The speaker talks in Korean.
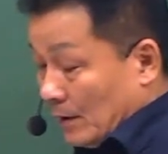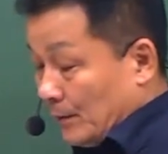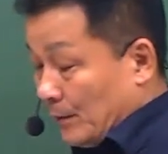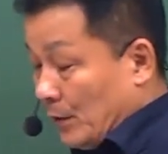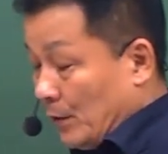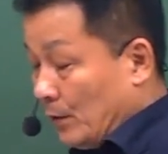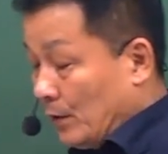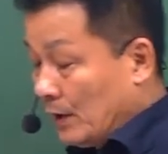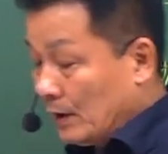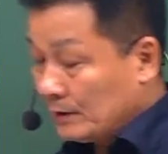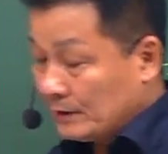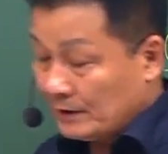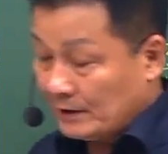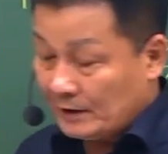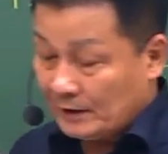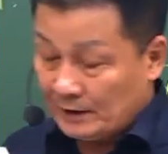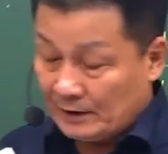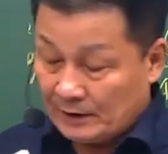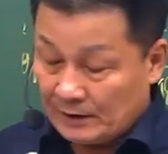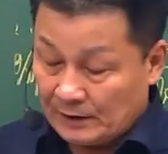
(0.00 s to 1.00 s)
표와
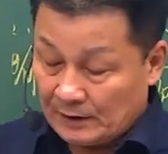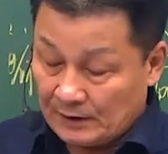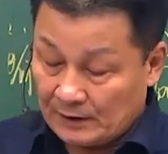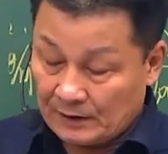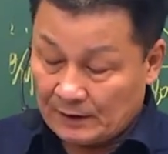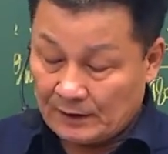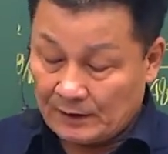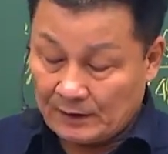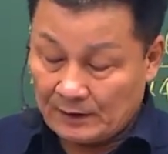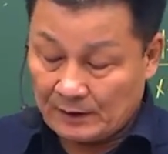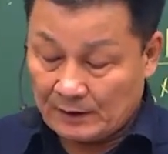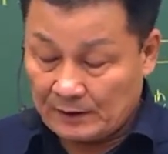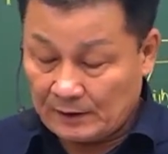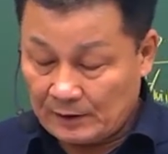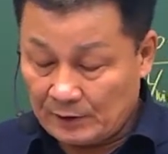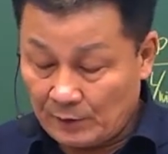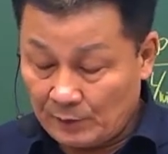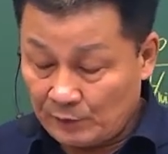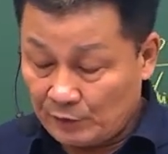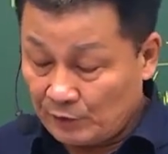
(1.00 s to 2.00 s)
같이
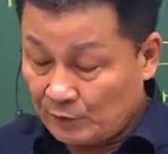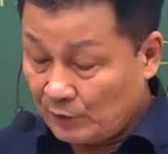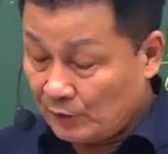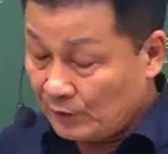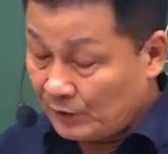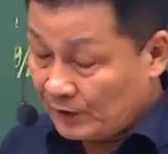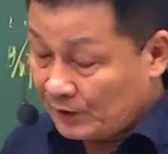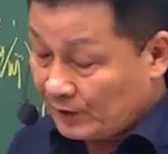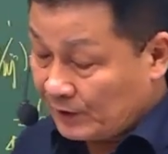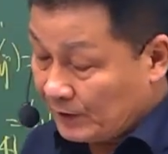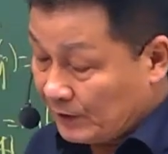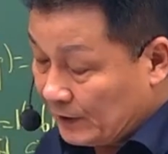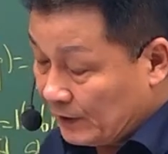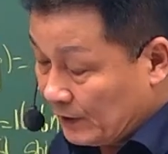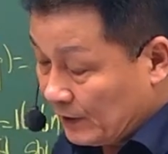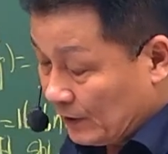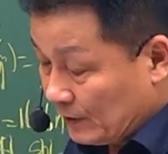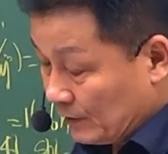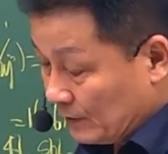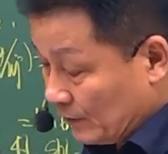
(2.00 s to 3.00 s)
크롬 중독을
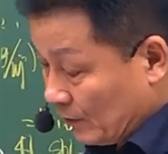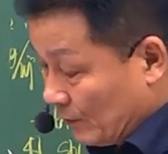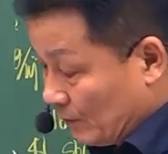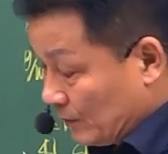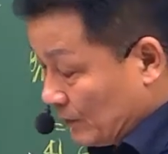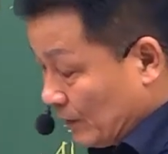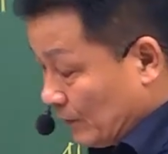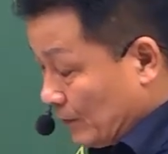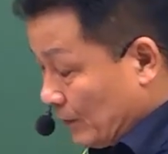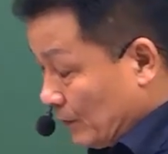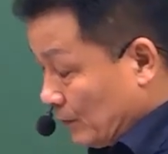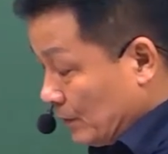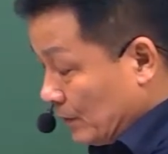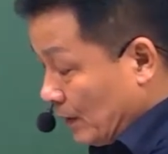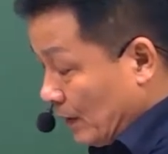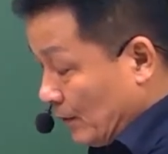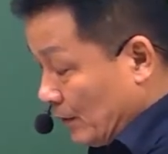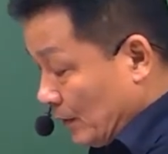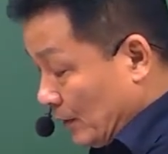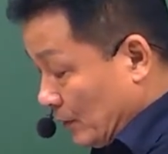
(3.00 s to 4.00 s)
스크린이라는 검사법을
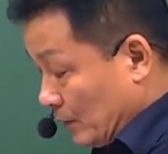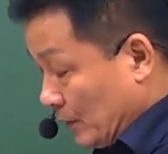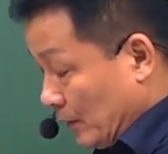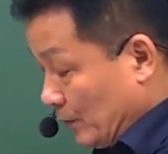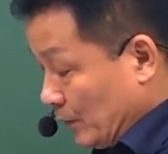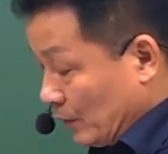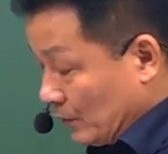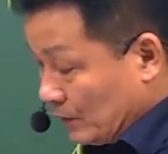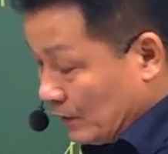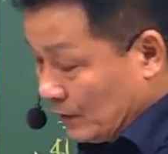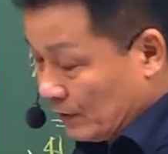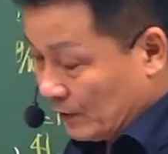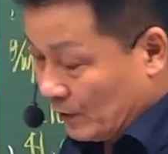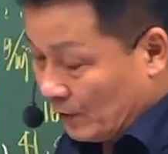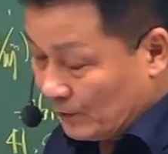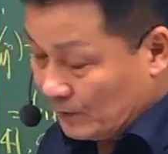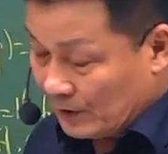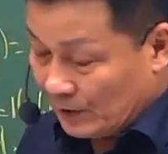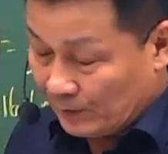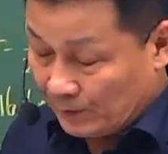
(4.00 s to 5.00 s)
개발하였다면 이
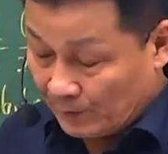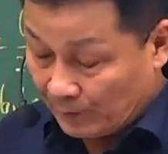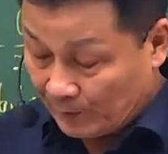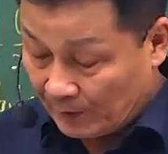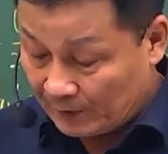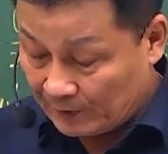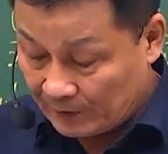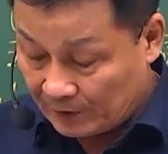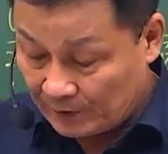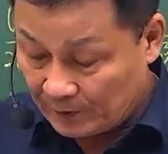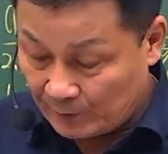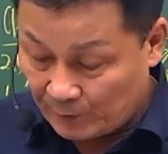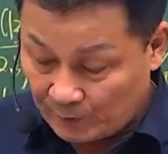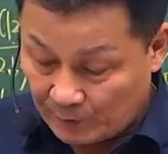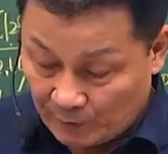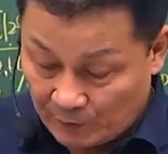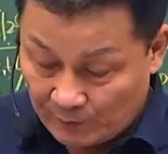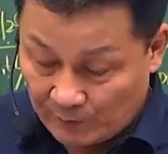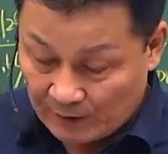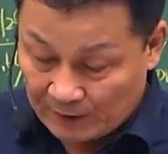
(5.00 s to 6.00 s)
검사법의
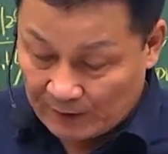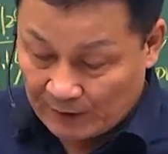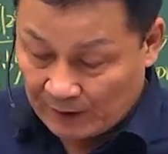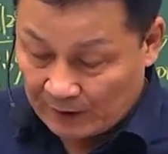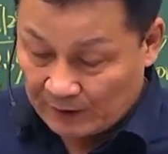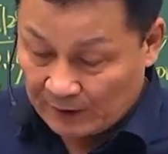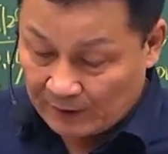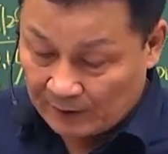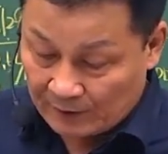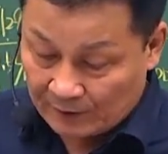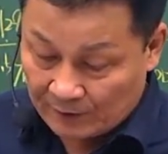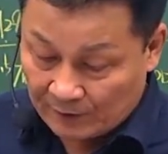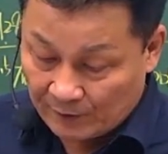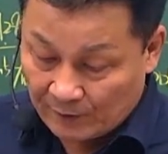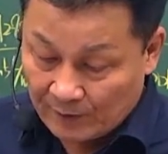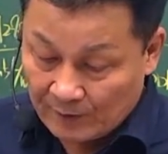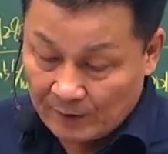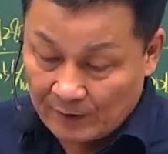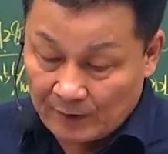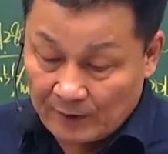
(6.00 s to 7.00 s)
특이도는 얼마냐, 이렇게 돼 있어.
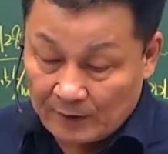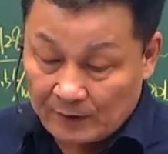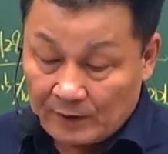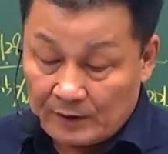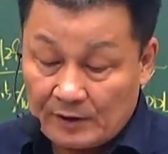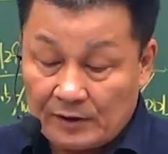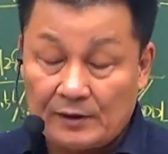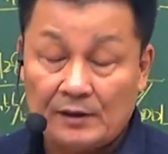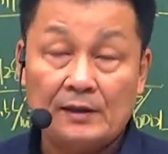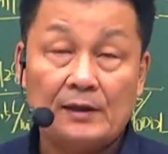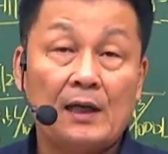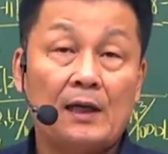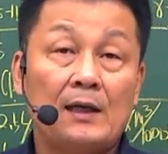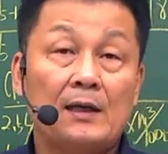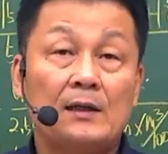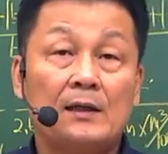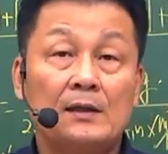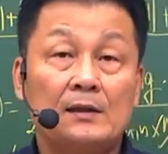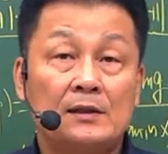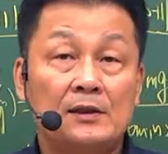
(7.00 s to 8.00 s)
이
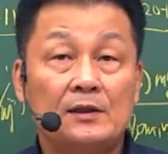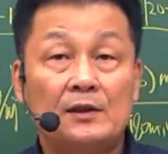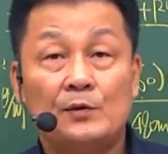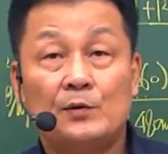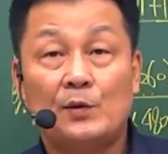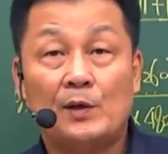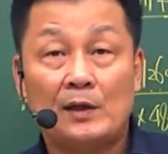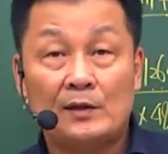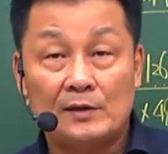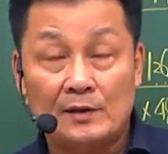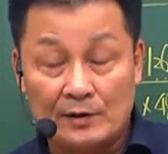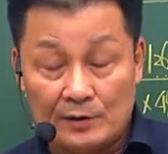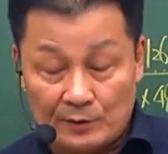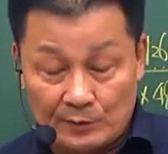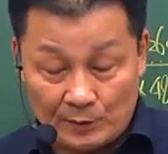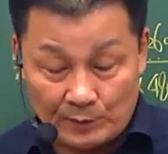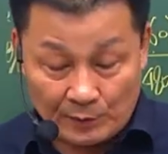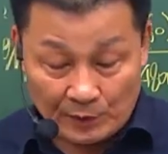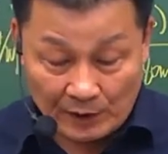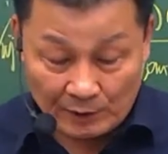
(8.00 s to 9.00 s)
특이도라는
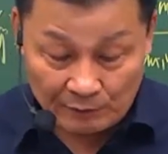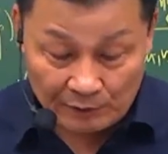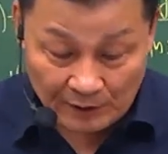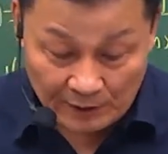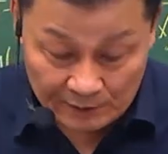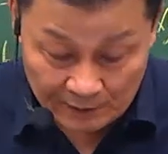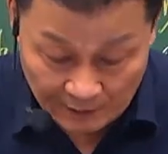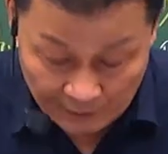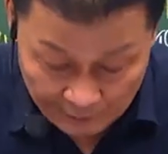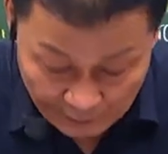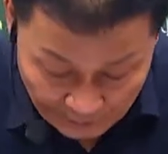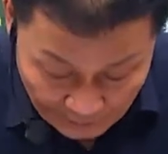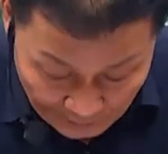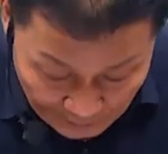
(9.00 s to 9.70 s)
개념은 뭐야? 우리가 이제